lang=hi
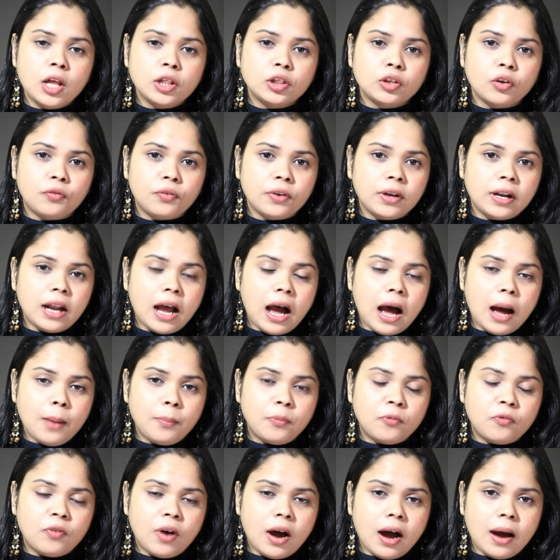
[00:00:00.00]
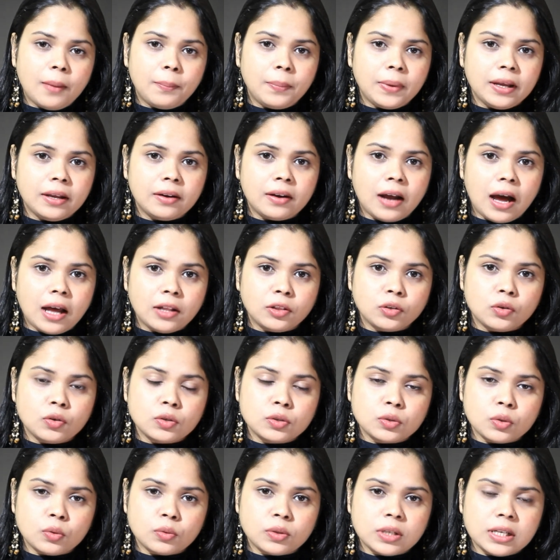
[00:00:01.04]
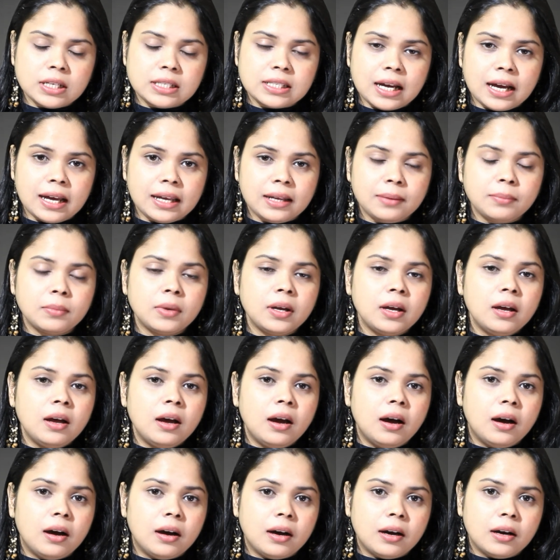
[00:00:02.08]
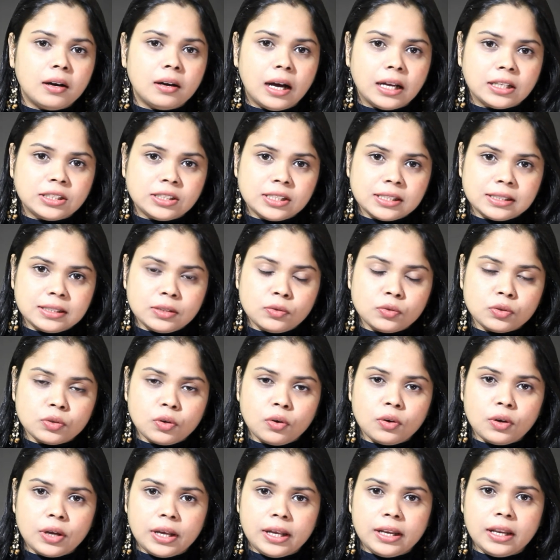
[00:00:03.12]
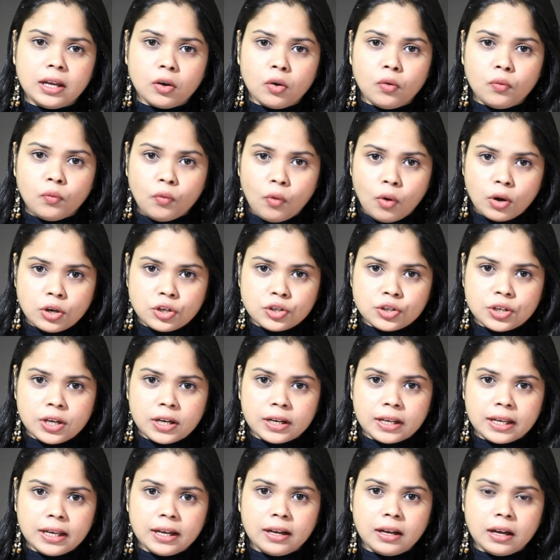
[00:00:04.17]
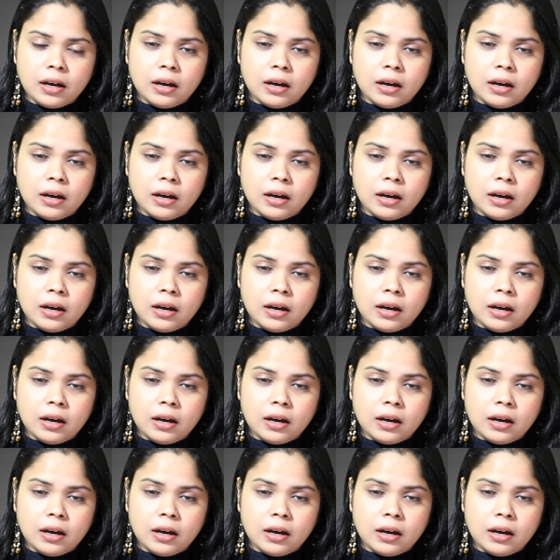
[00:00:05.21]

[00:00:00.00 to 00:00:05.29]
तो फिर आप वहाँ पे रात को सोते टाइम अच्छे से उसको एरिया को वॉश करके